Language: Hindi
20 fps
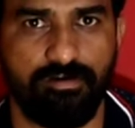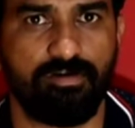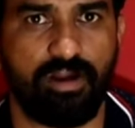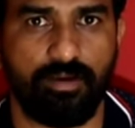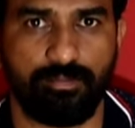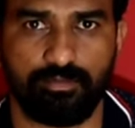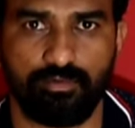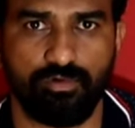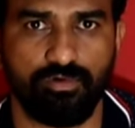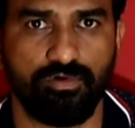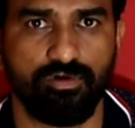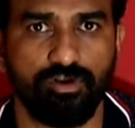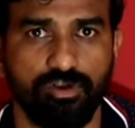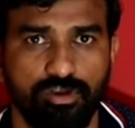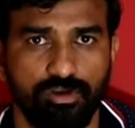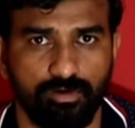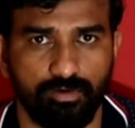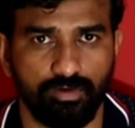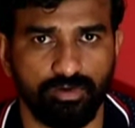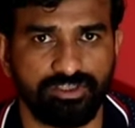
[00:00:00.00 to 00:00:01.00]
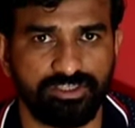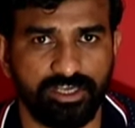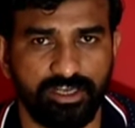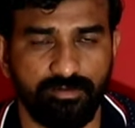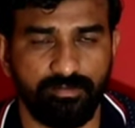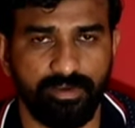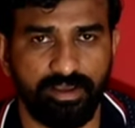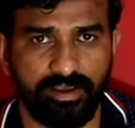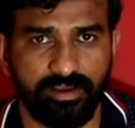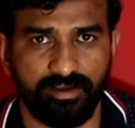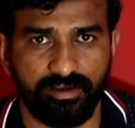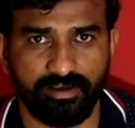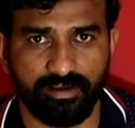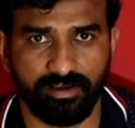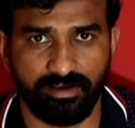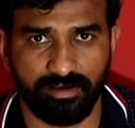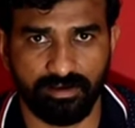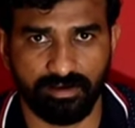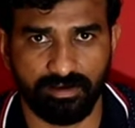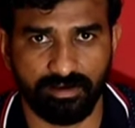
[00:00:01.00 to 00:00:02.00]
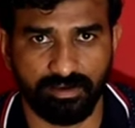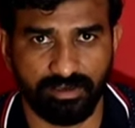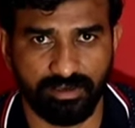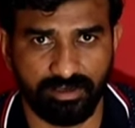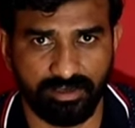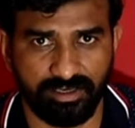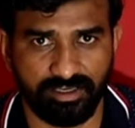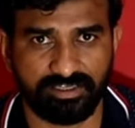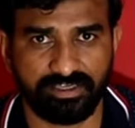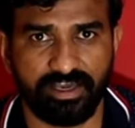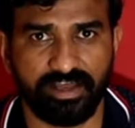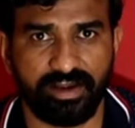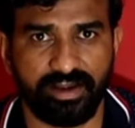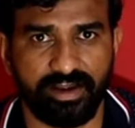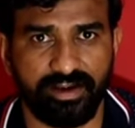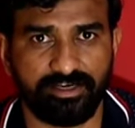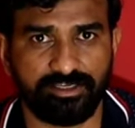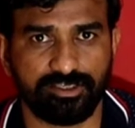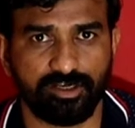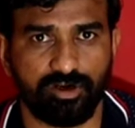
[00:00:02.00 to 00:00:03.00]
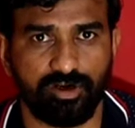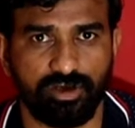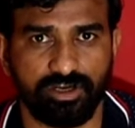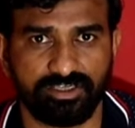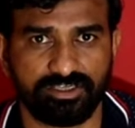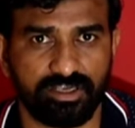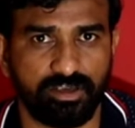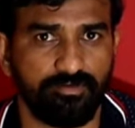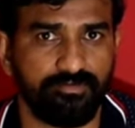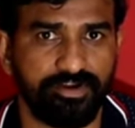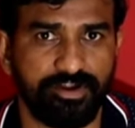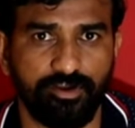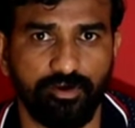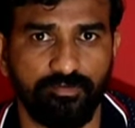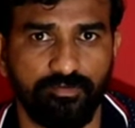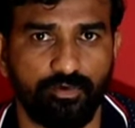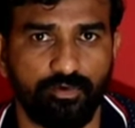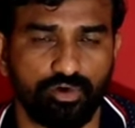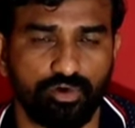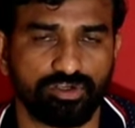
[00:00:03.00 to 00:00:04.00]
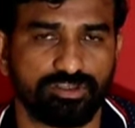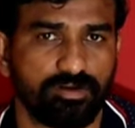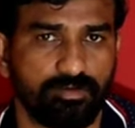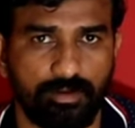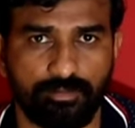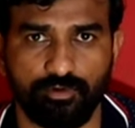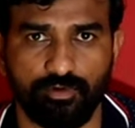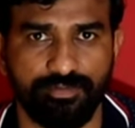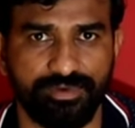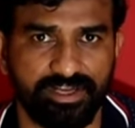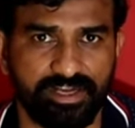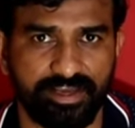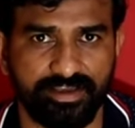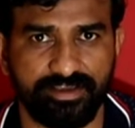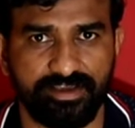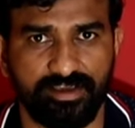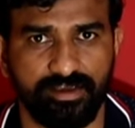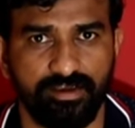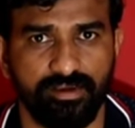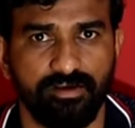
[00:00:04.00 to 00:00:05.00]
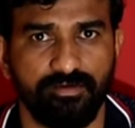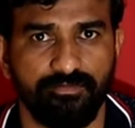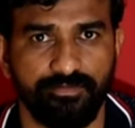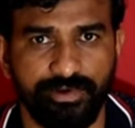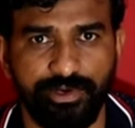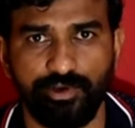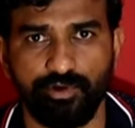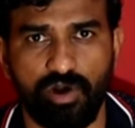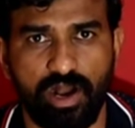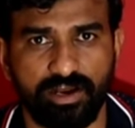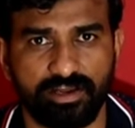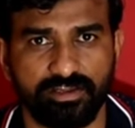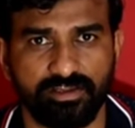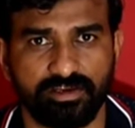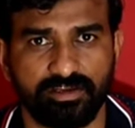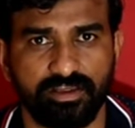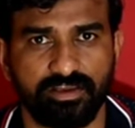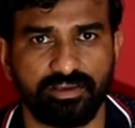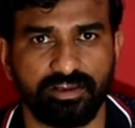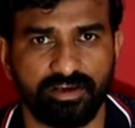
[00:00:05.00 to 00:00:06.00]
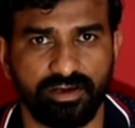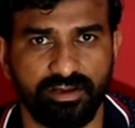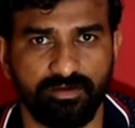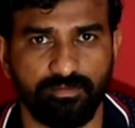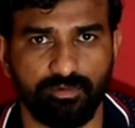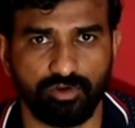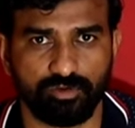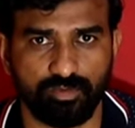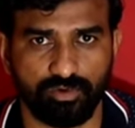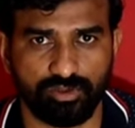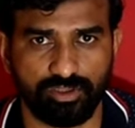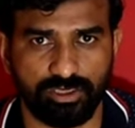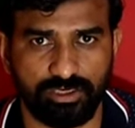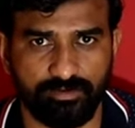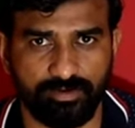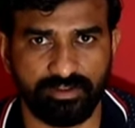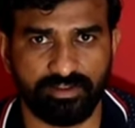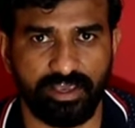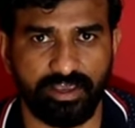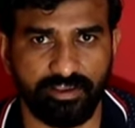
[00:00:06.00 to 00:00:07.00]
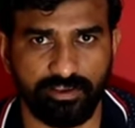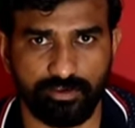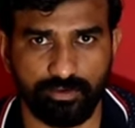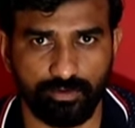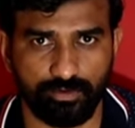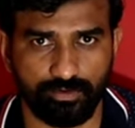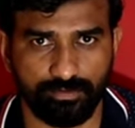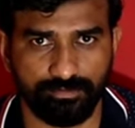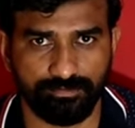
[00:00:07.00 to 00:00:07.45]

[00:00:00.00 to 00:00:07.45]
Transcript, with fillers: और आपको होलसेल में इसके रेट्स और इसके वीडियो फोटो सब आपको मिल जाएंगे वीडियो को आखिर तक देखने के लिए बहुत बहुत धन्यवाद थैंक यू